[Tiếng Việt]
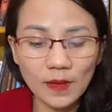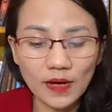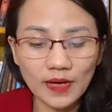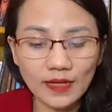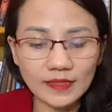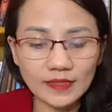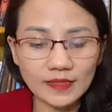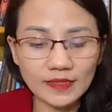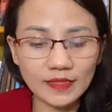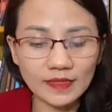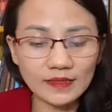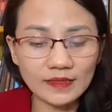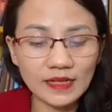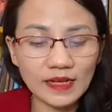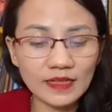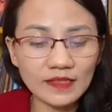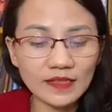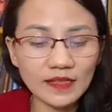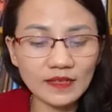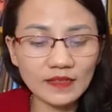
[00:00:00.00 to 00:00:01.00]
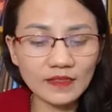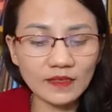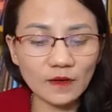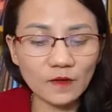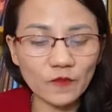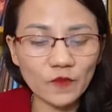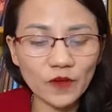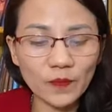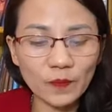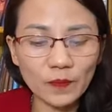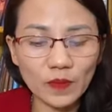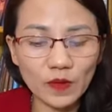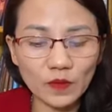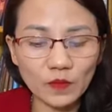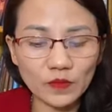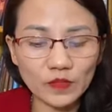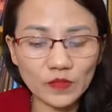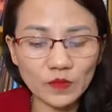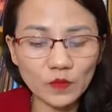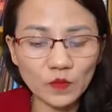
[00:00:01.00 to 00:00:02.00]
bạn sẽ gia tăng được phép
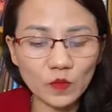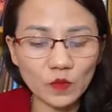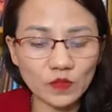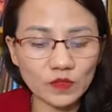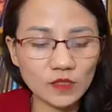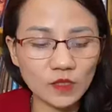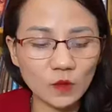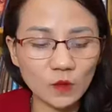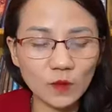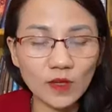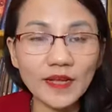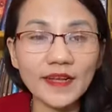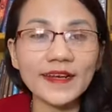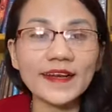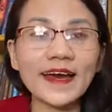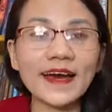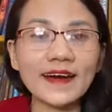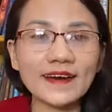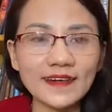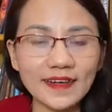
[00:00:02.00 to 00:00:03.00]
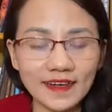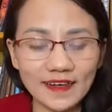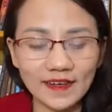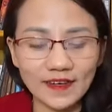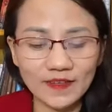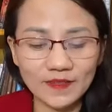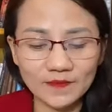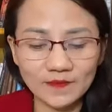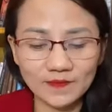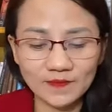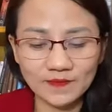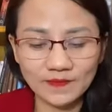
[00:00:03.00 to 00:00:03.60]
màu trong cuộc sống lên đáng kể